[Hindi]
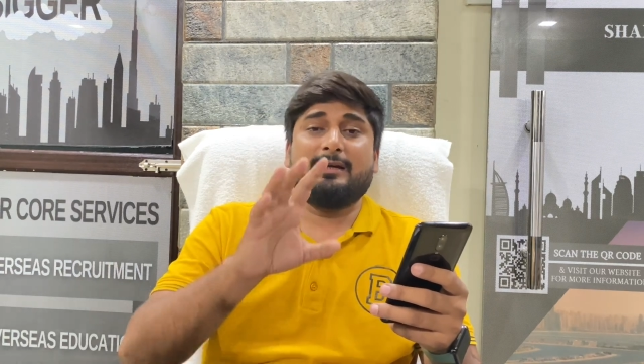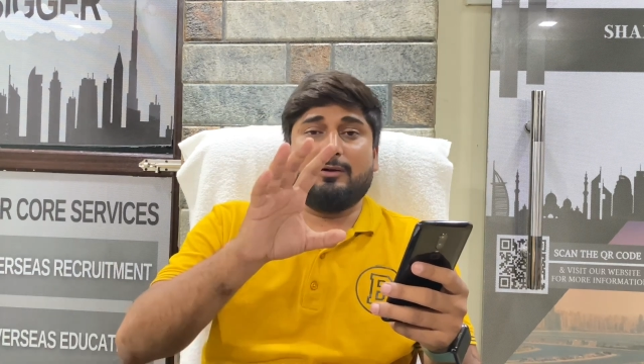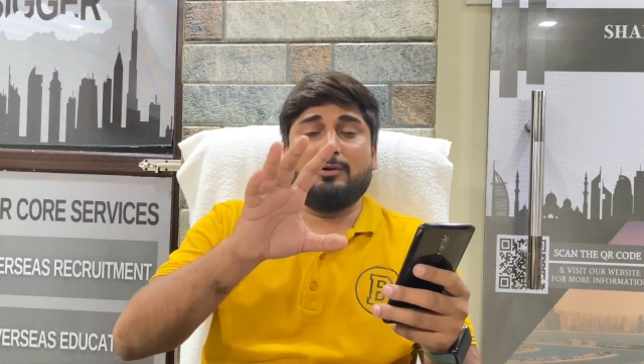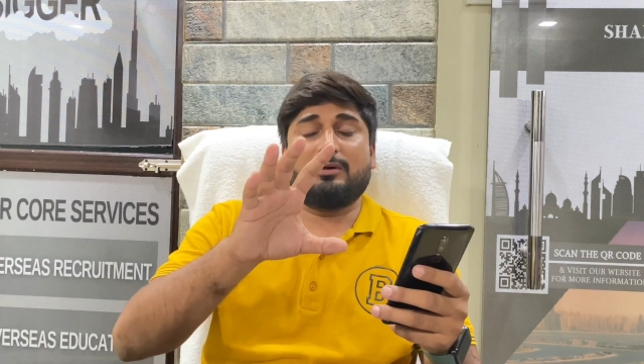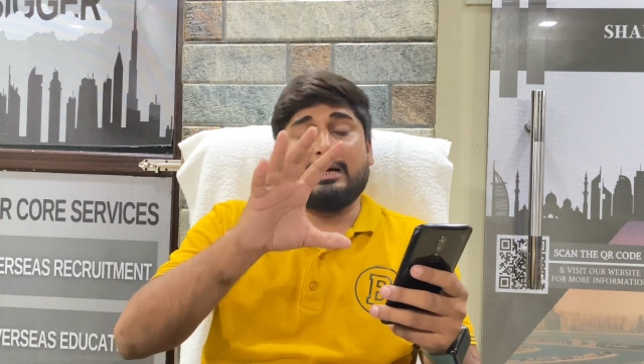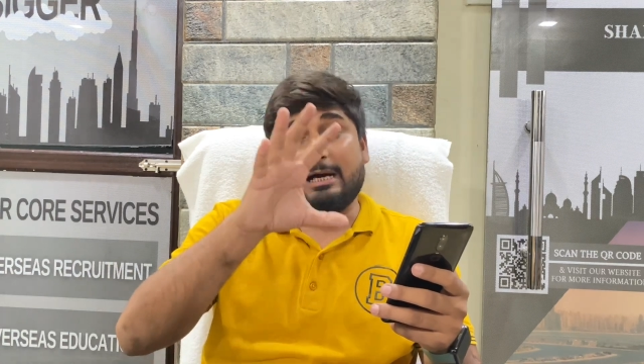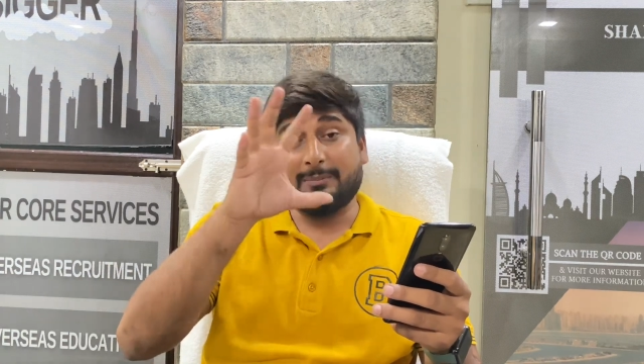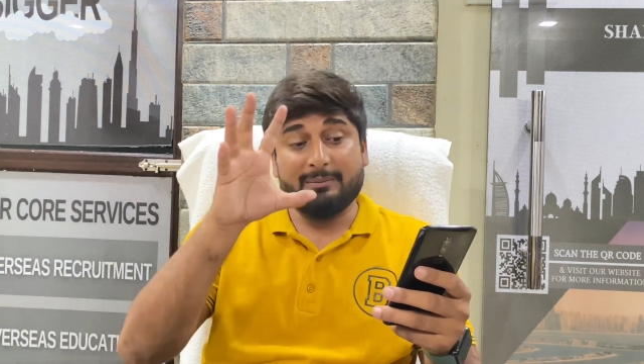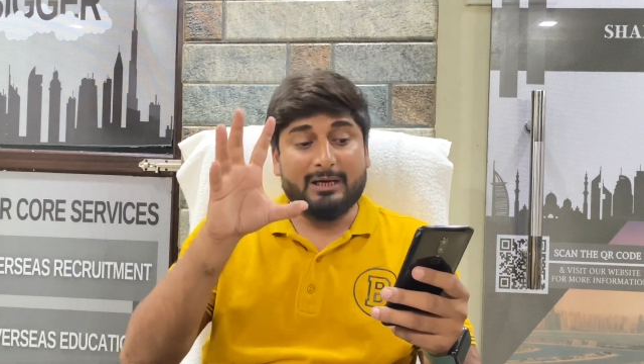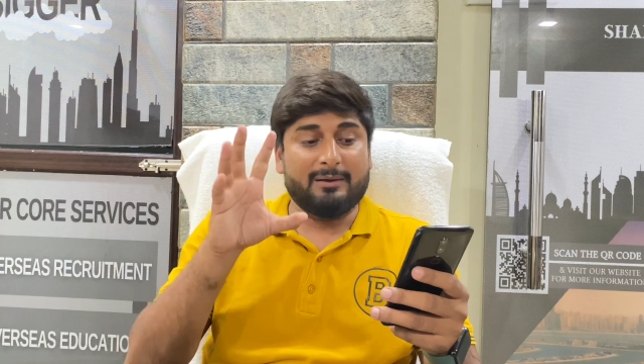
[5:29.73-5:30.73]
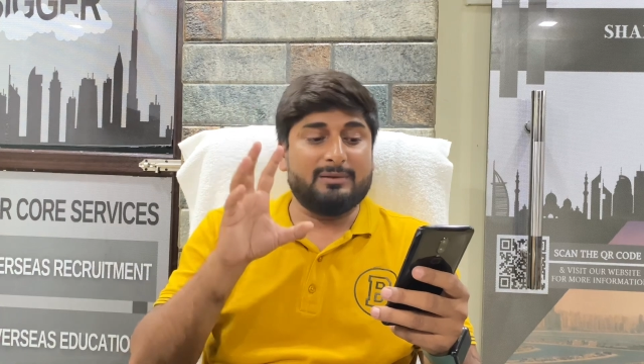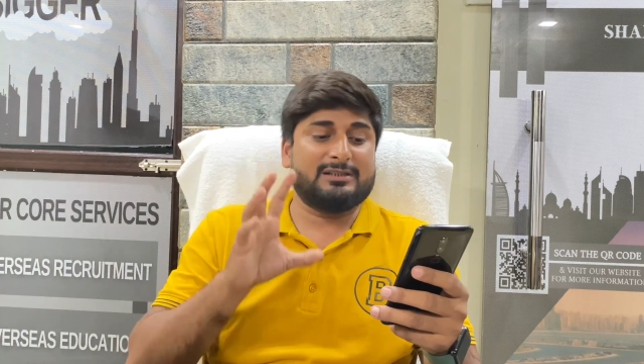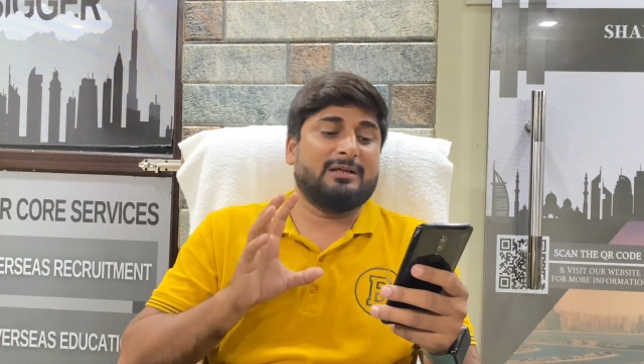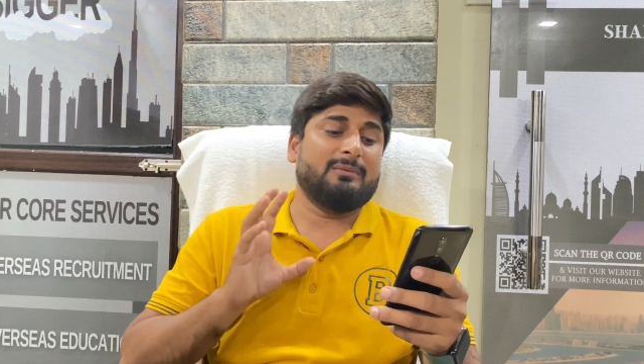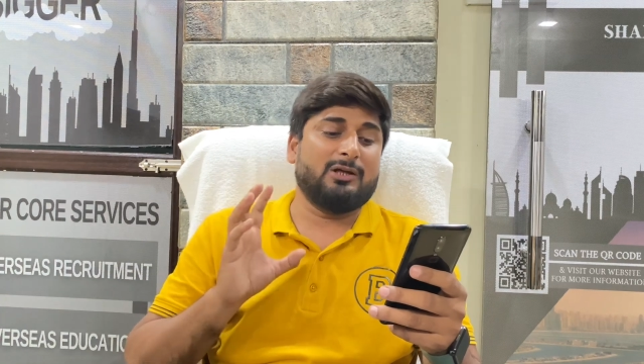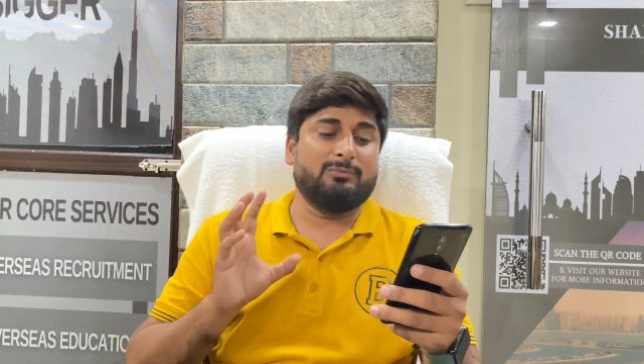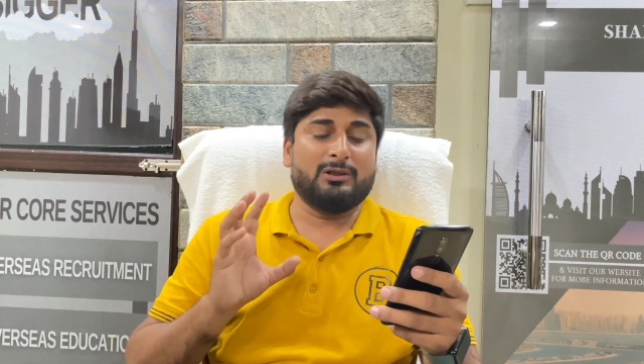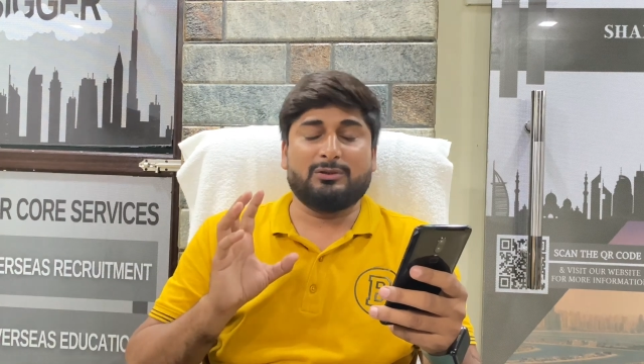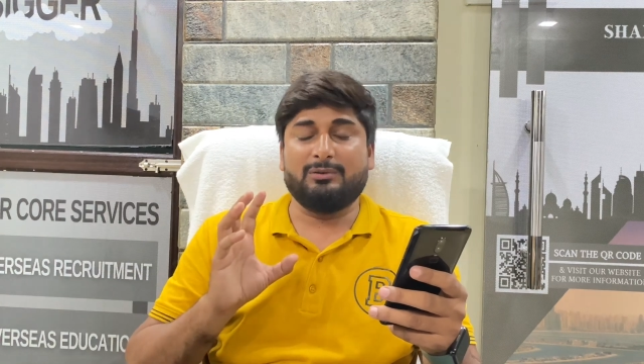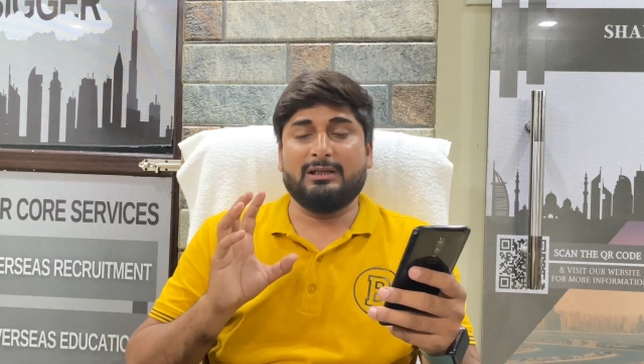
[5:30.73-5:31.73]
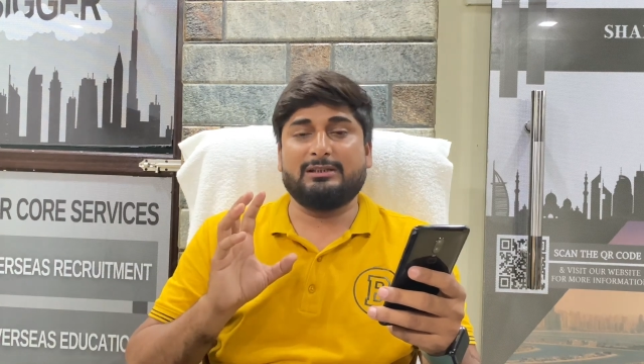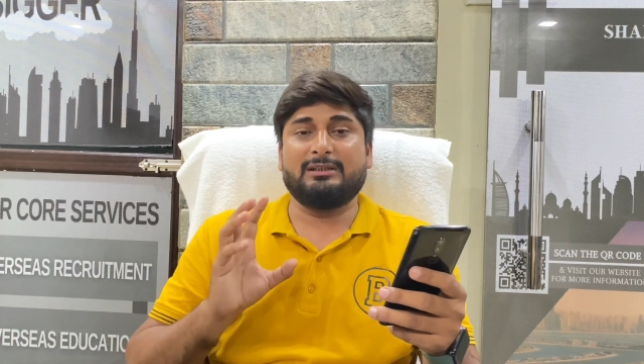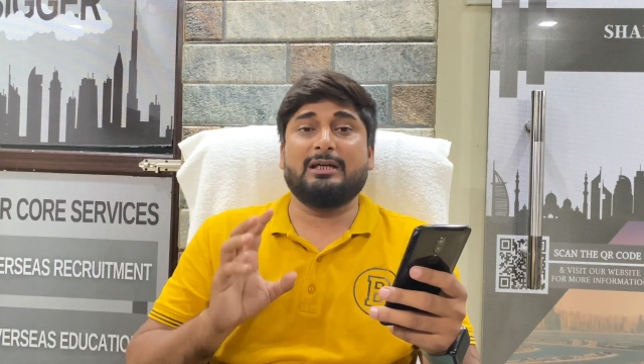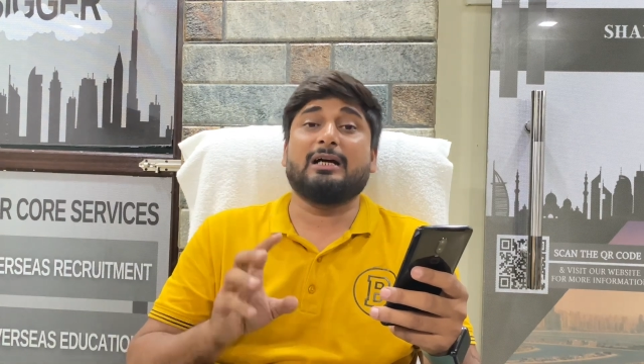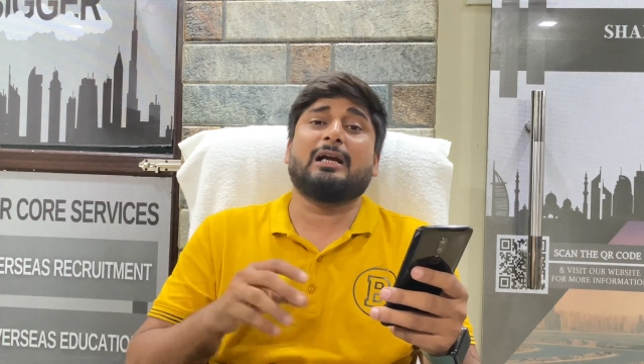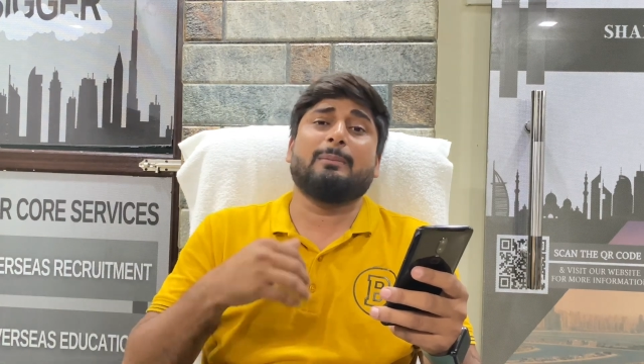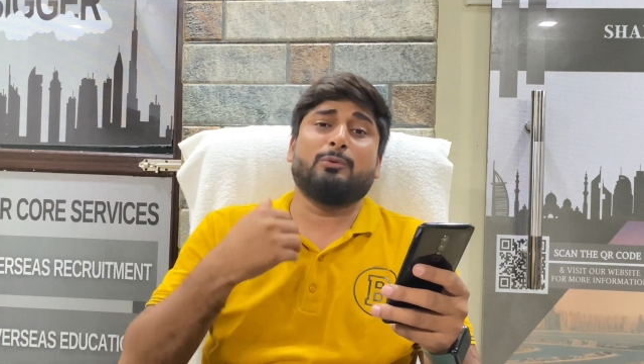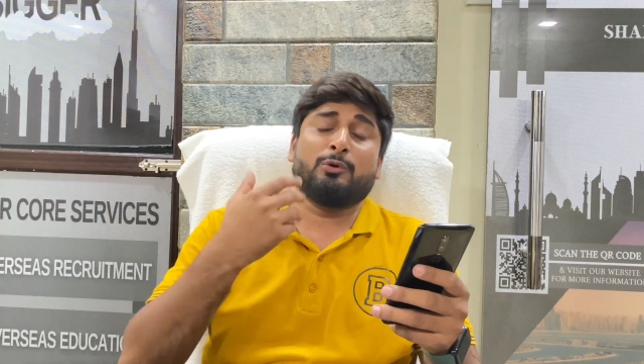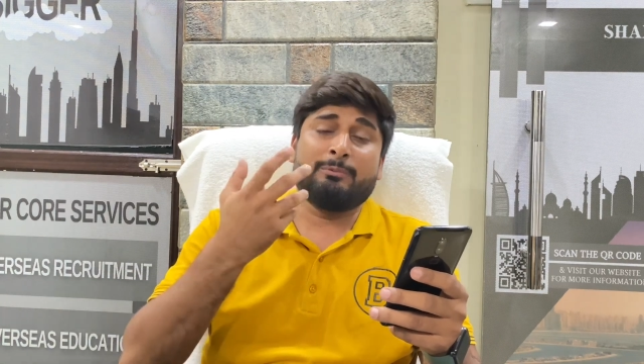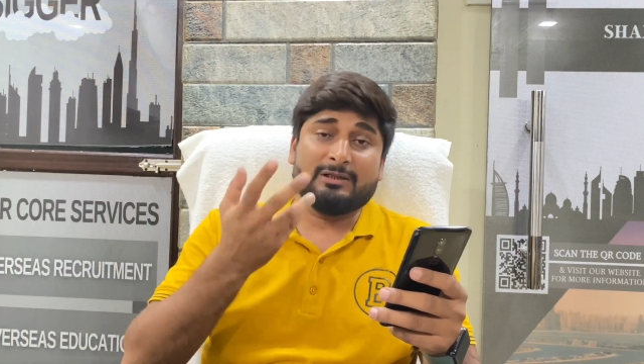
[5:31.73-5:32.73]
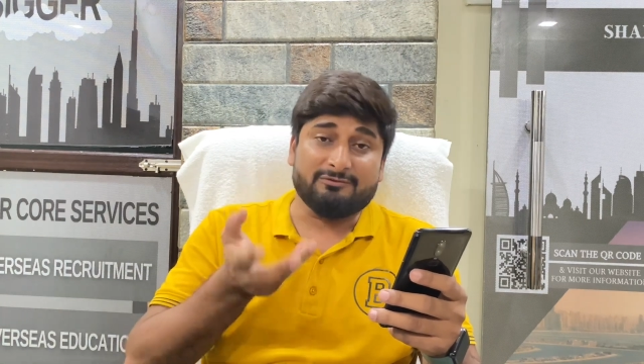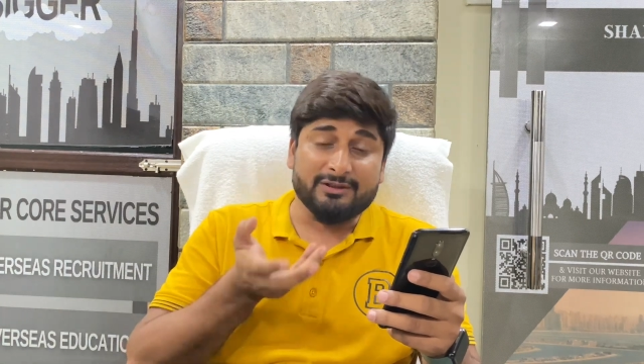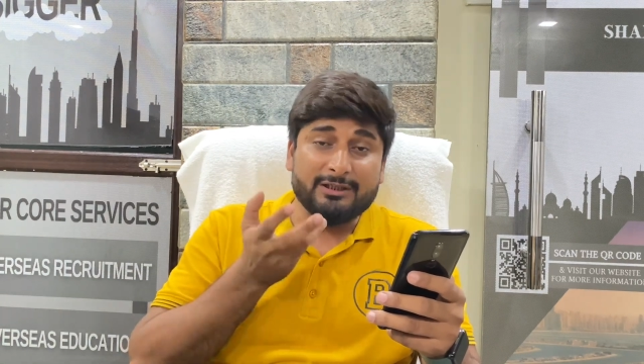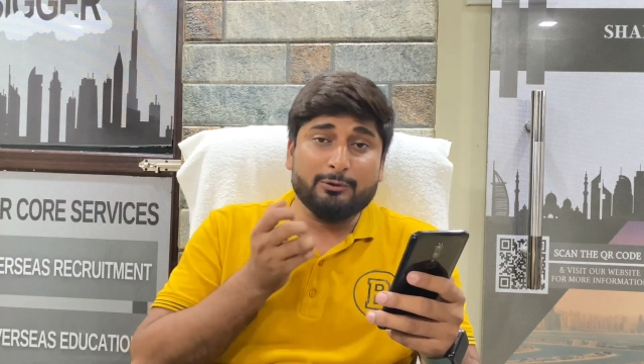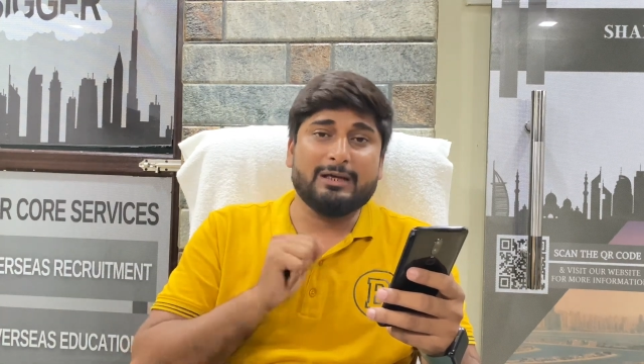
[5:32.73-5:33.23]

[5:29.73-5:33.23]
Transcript: और काम के बारे में अच्छा मालूम होना चाहिए अगर आप लोगों के पास वीडियो